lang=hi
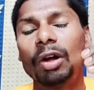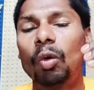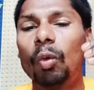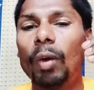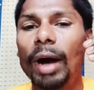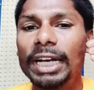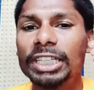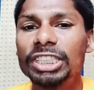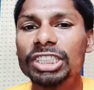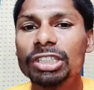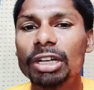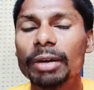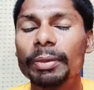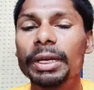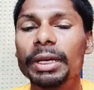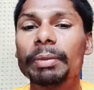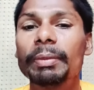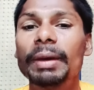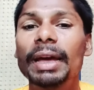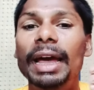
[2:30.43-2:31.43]

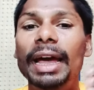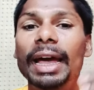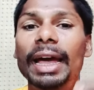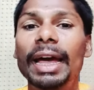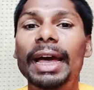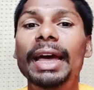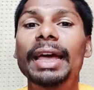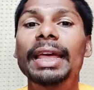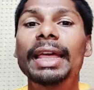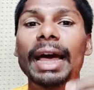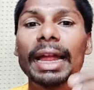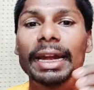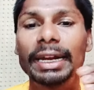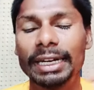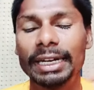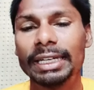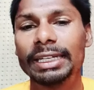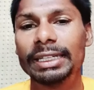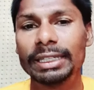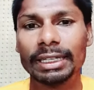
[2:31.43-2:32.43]
वास्तविक में है या
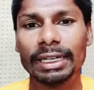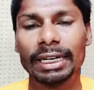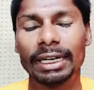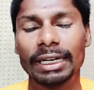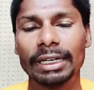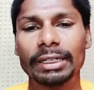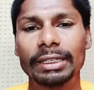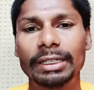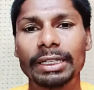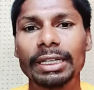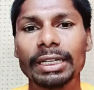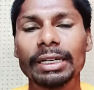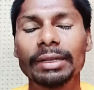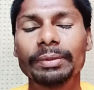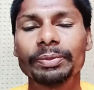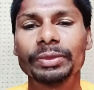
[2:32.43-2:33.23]
नहीं है ठीक है